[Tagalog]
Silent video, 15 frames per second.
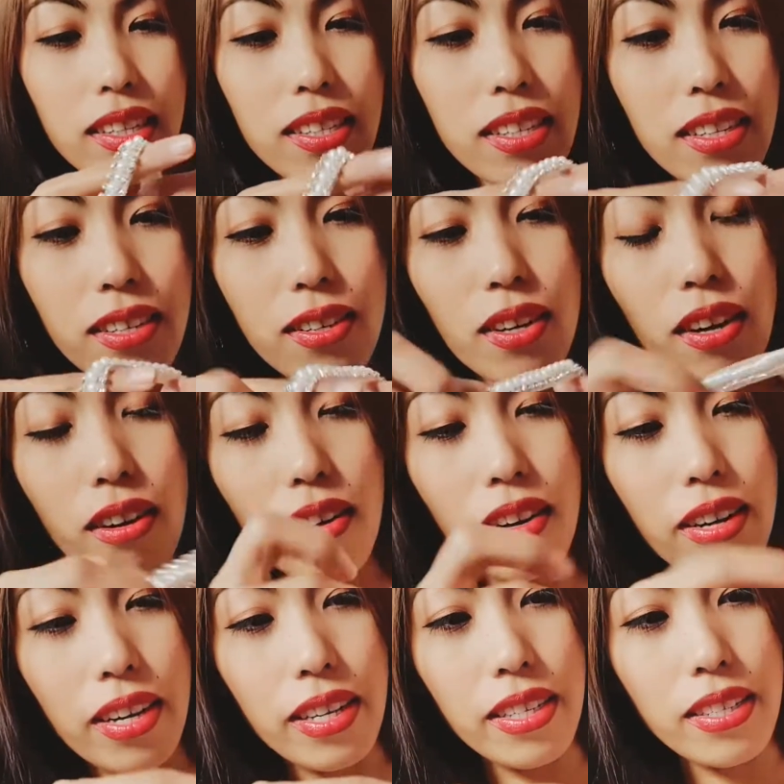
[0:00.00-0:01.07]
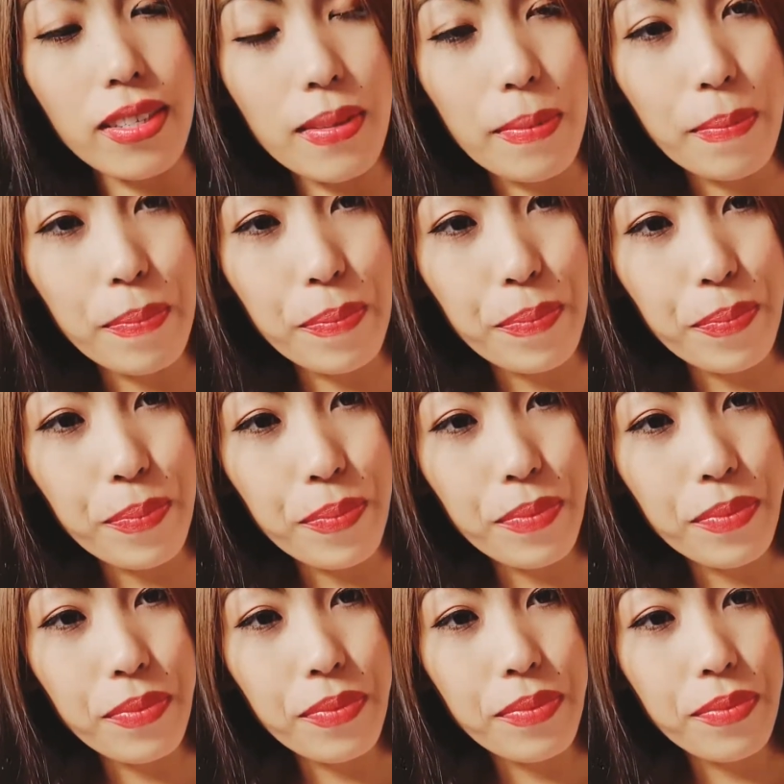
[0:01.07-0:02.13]
niya guys. Hmm?
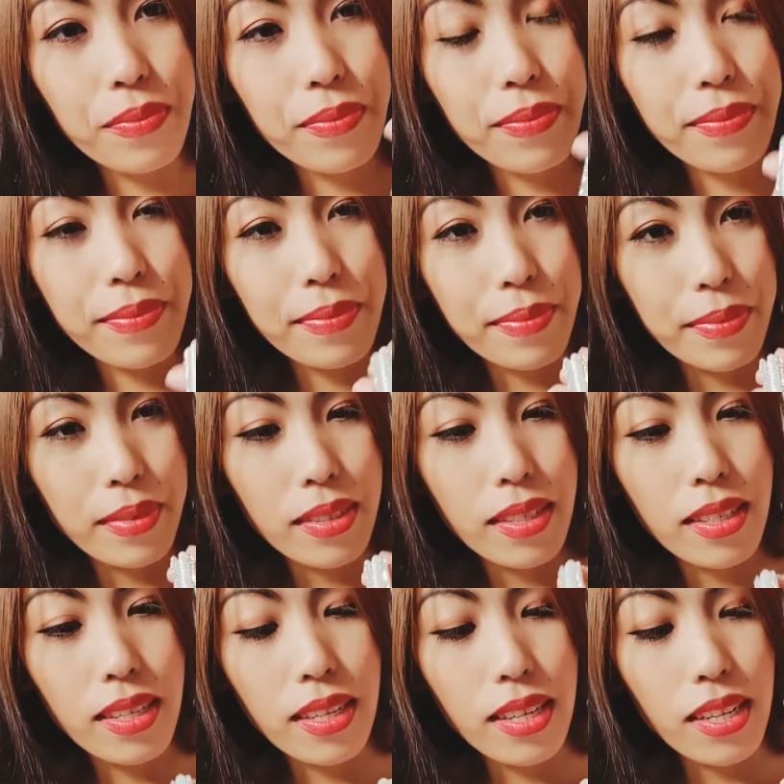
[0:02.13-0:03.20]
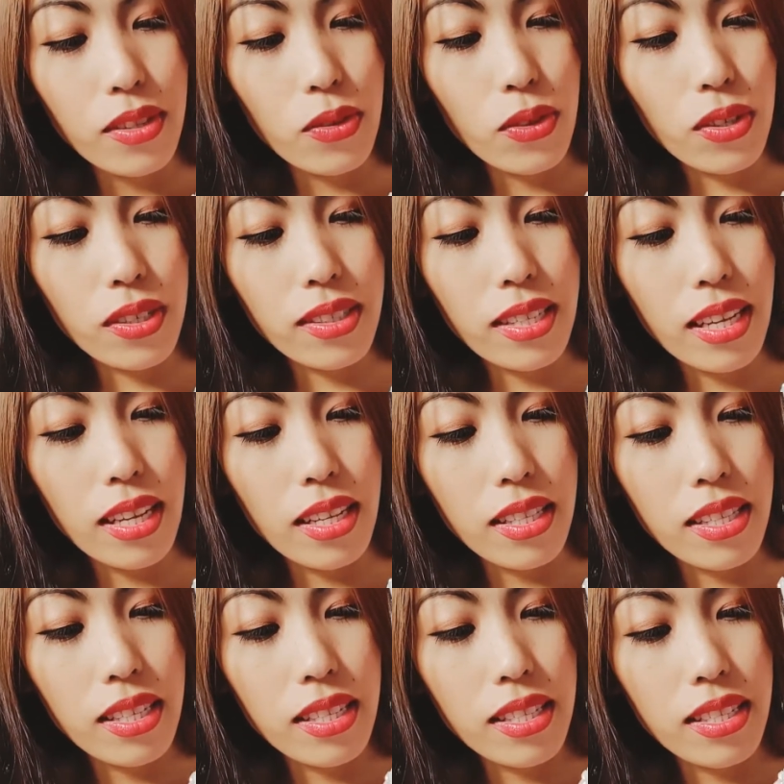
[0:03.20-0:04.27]
Ito yung
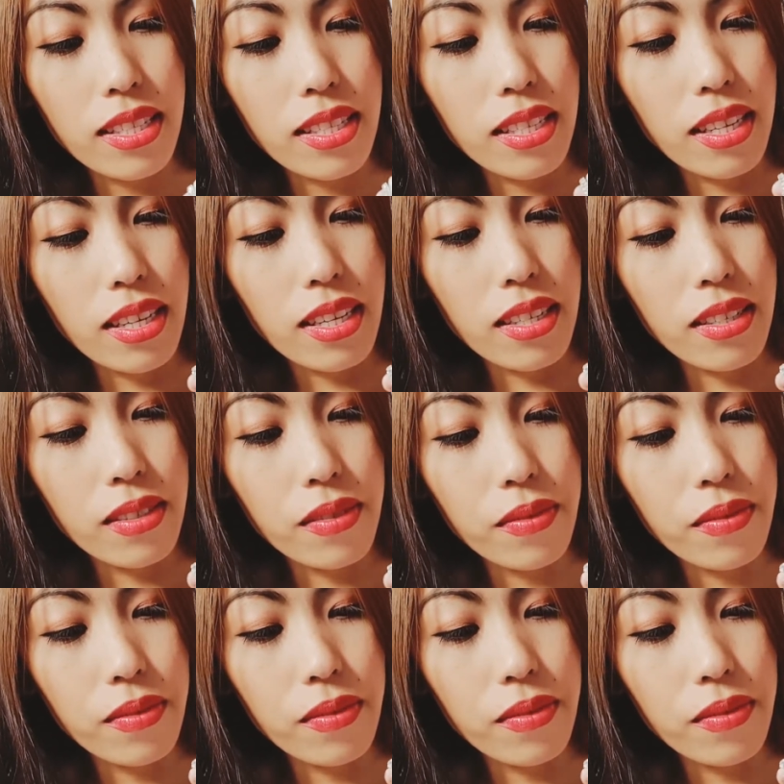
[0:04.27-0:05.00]
details niya.